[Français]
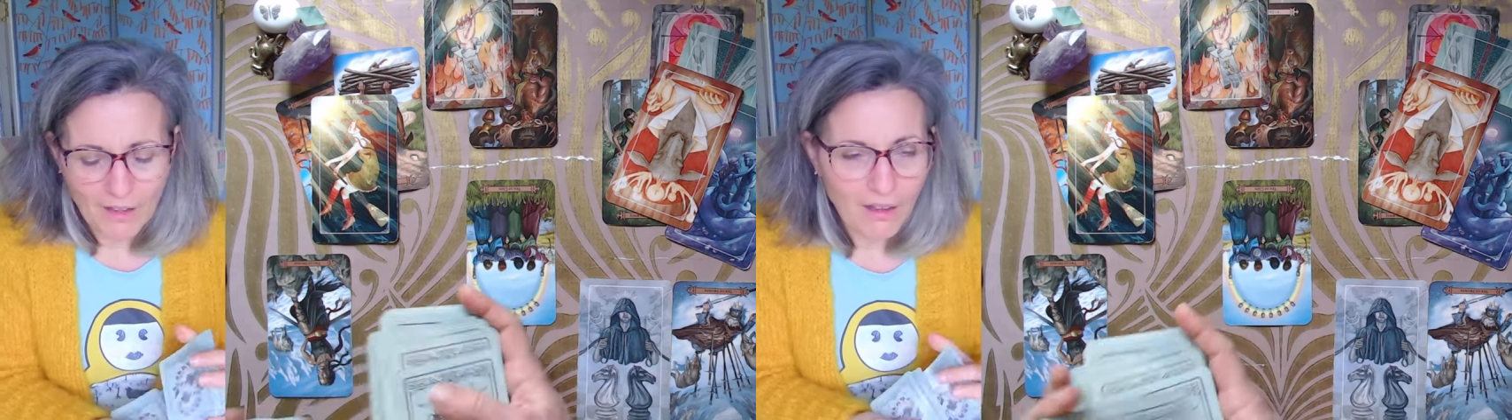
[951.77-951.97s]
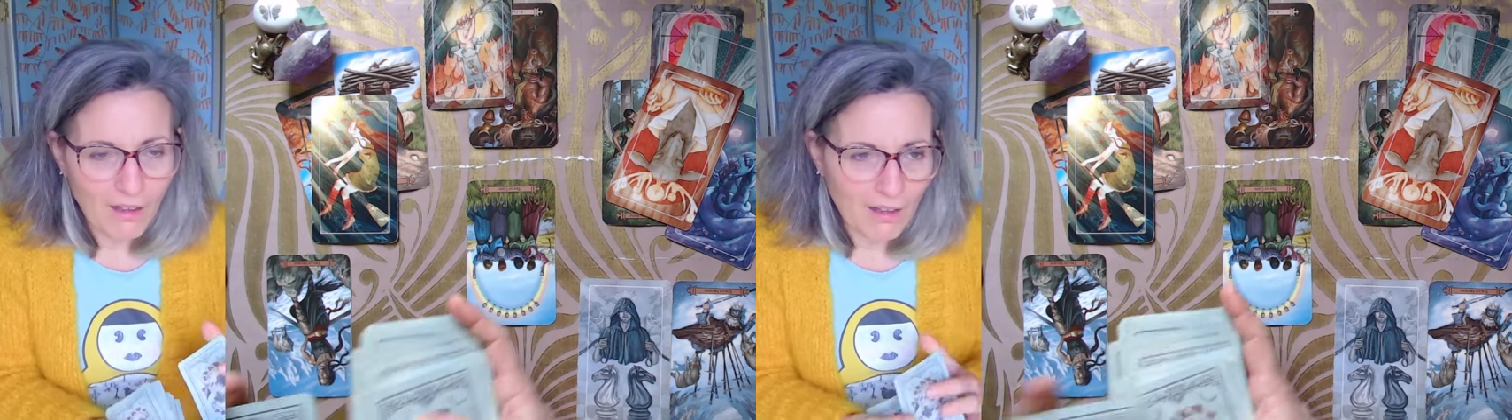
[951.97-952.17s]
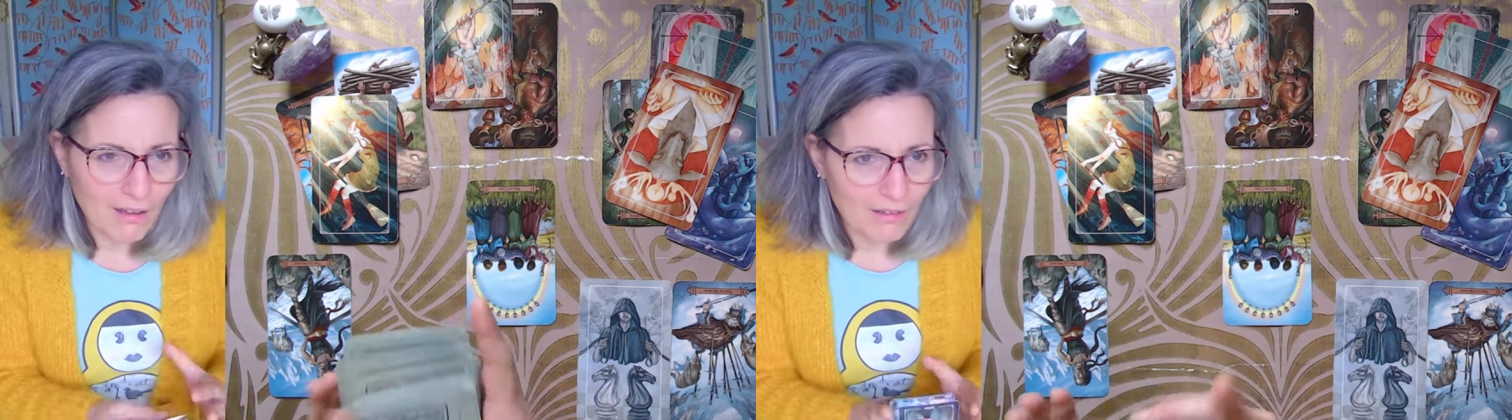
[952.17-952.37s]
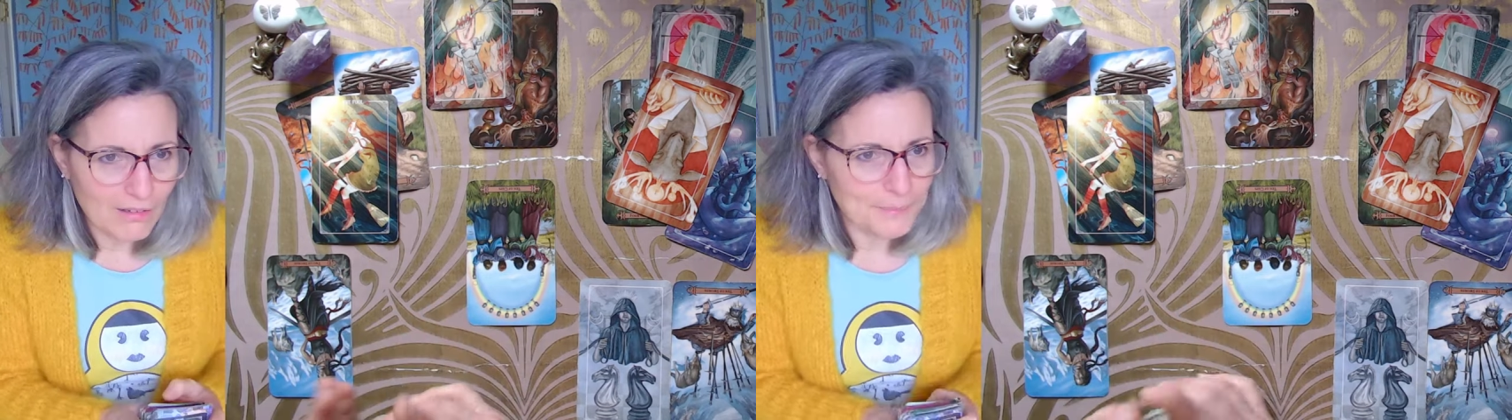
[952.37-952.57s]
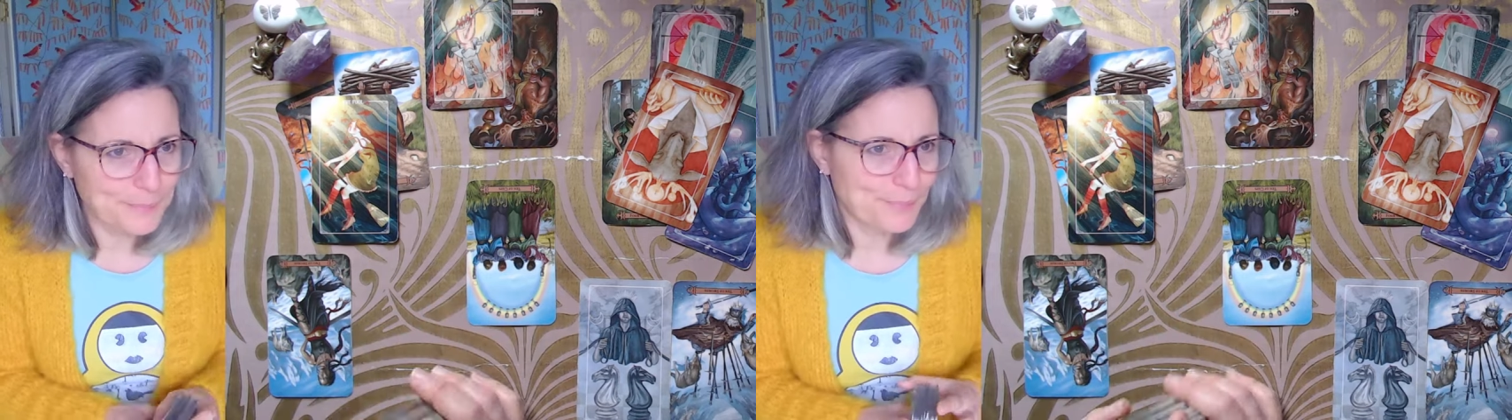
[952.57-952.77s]
euh,
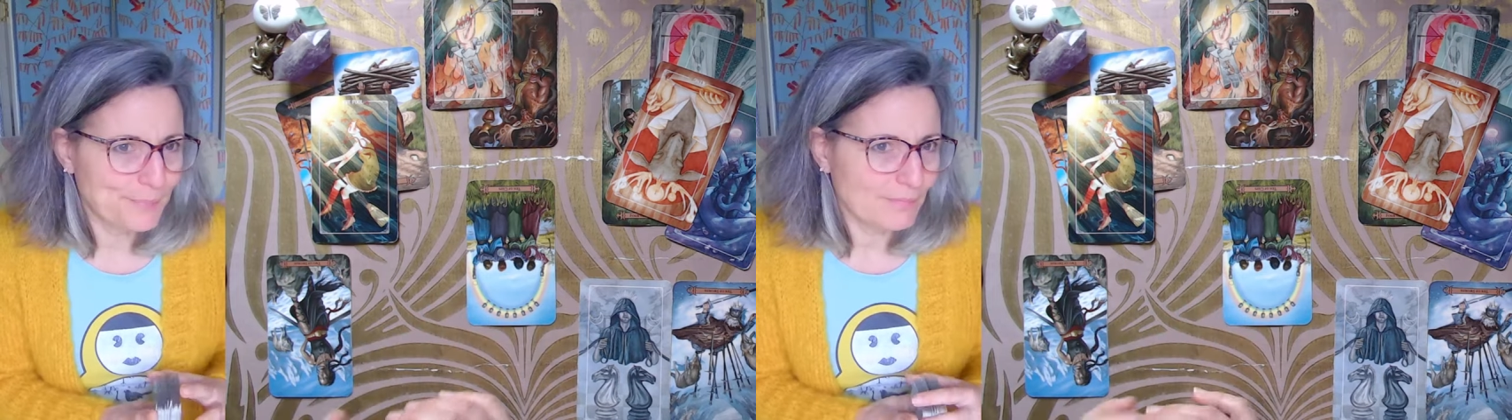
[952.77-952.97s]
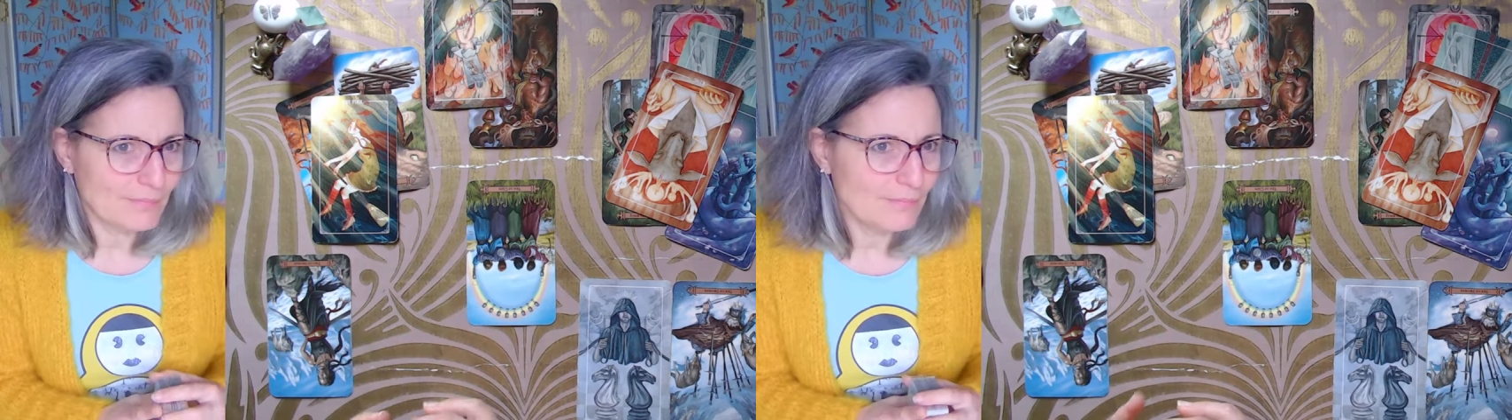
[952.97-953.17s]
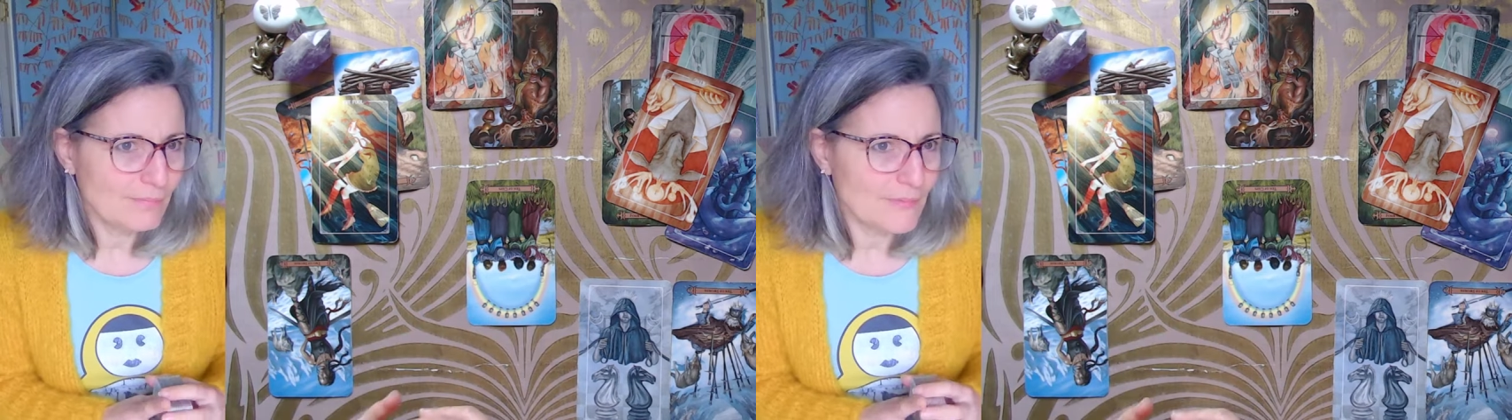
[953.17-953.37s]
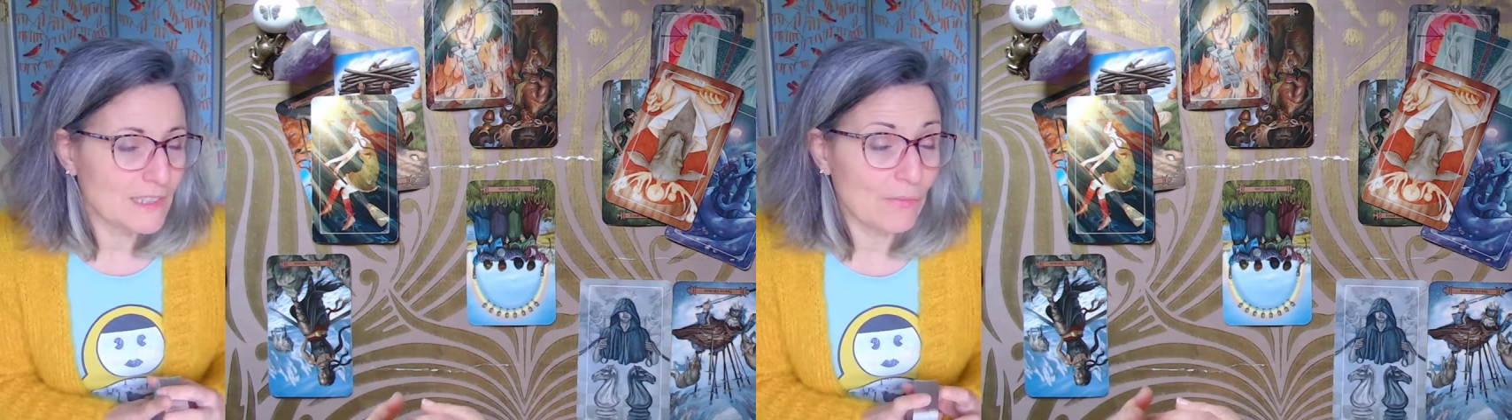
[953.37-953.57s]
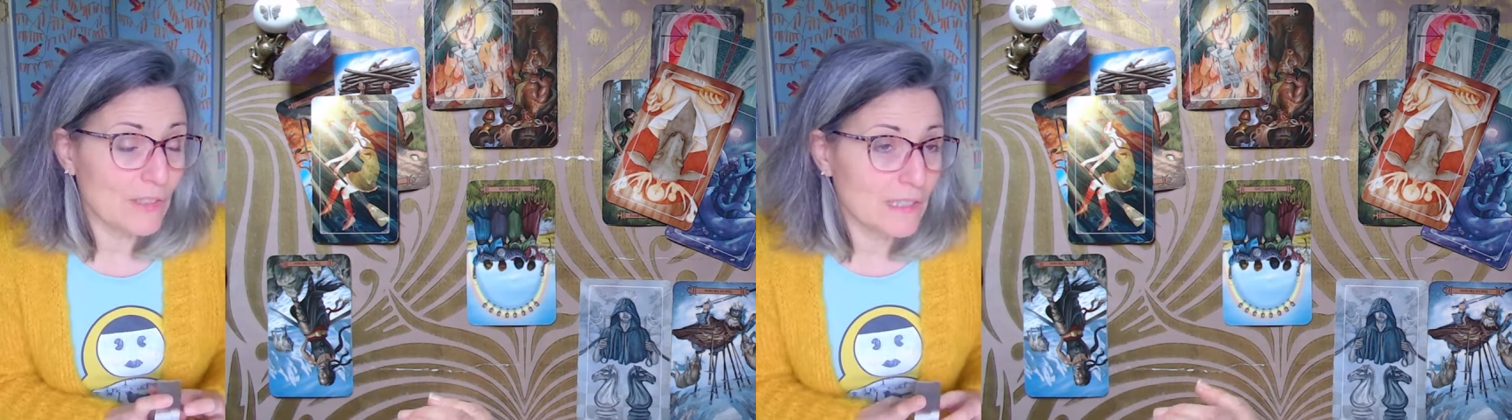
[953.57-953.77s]

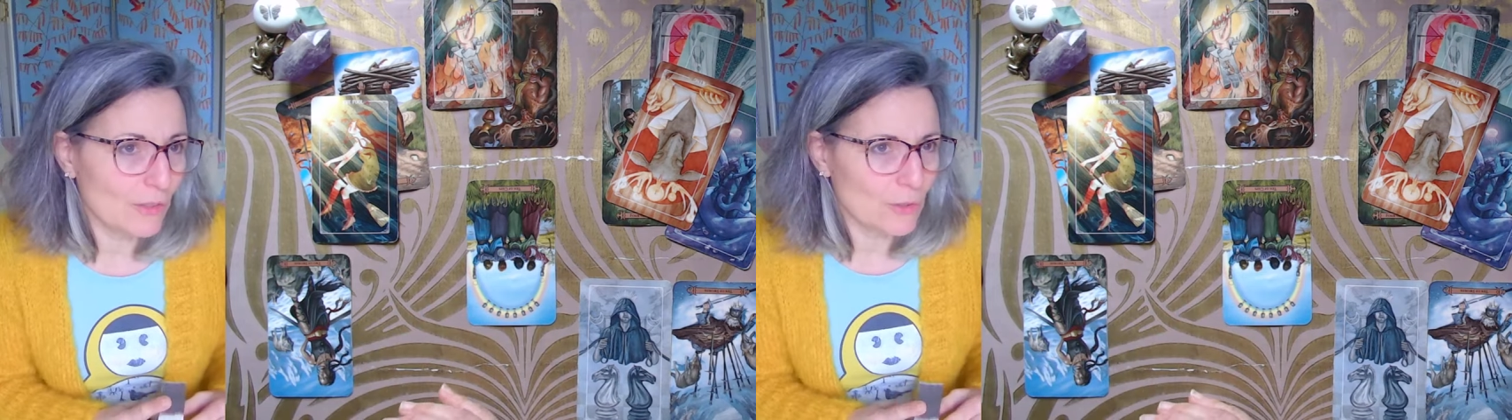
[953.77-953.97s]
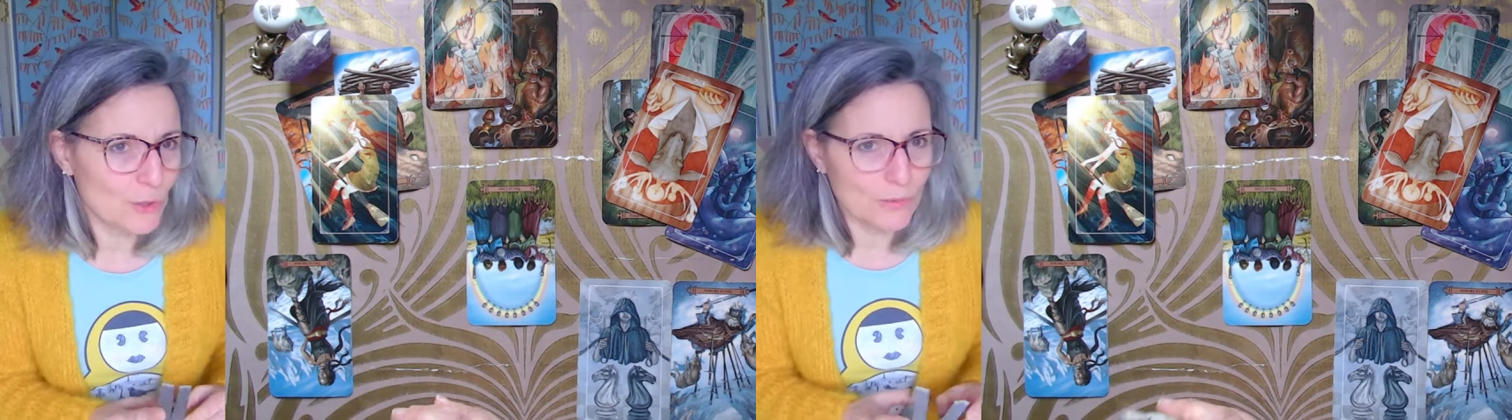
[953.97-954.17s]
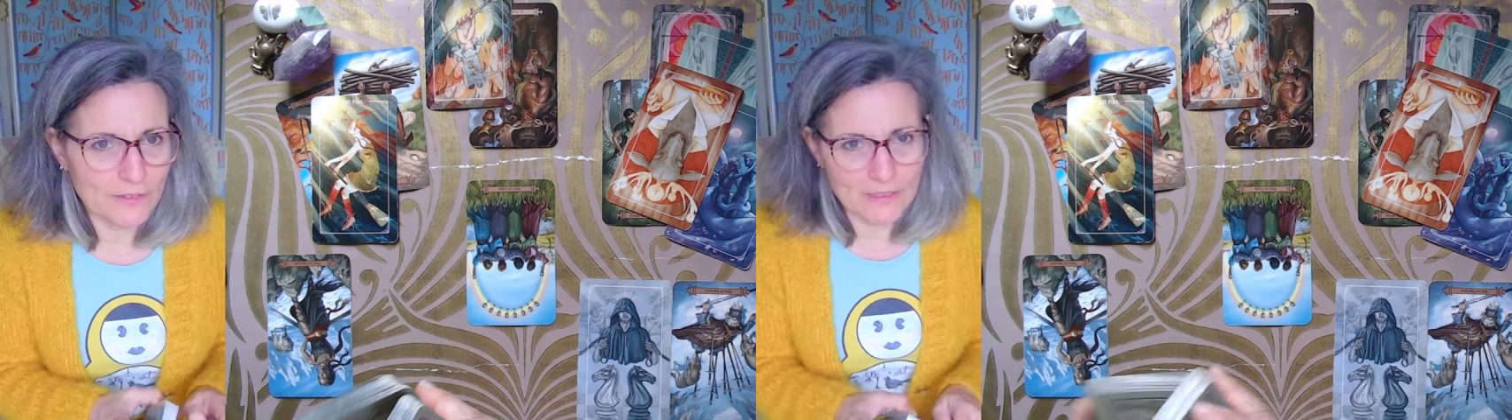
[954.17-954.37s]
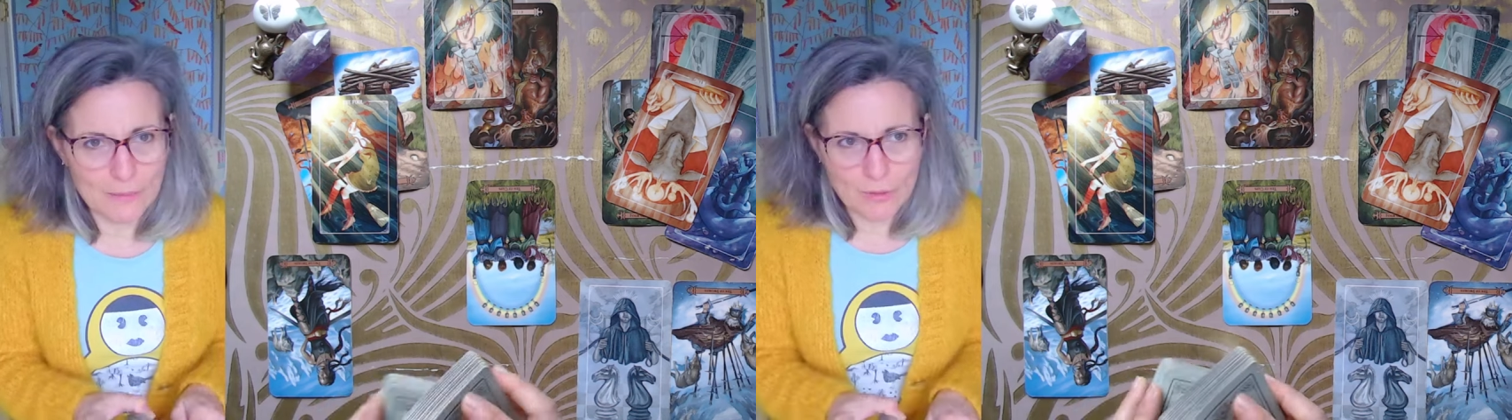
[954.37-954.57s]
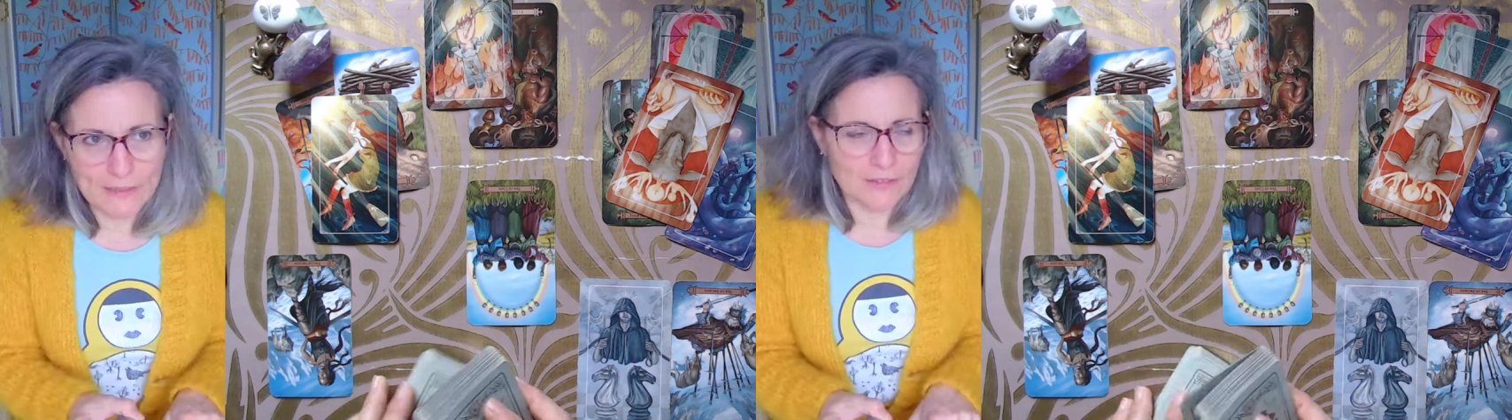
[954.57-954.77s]
ça fait 10 ans que je suis dans
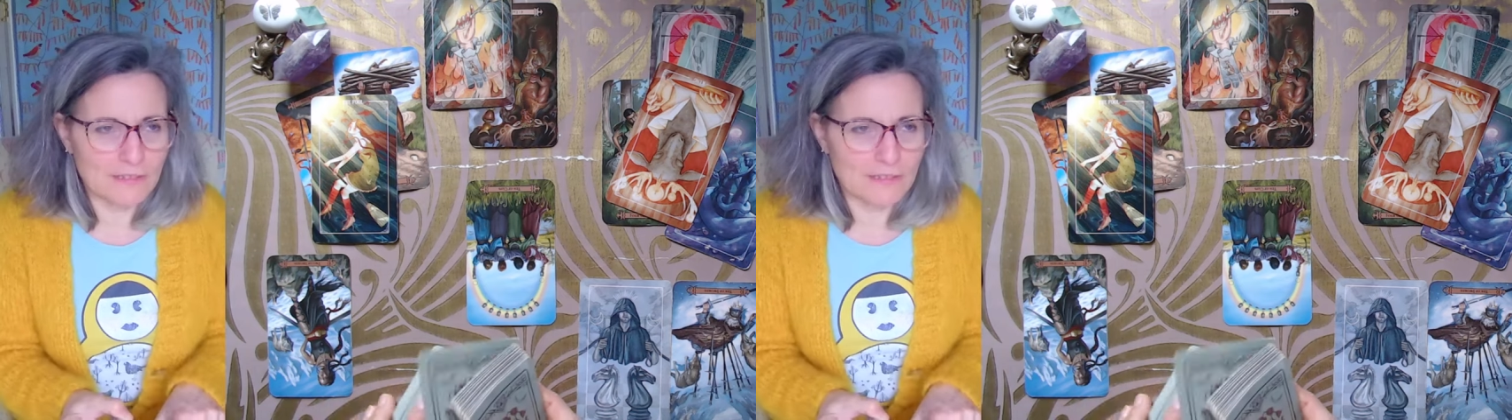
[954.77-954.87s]
cette boîte,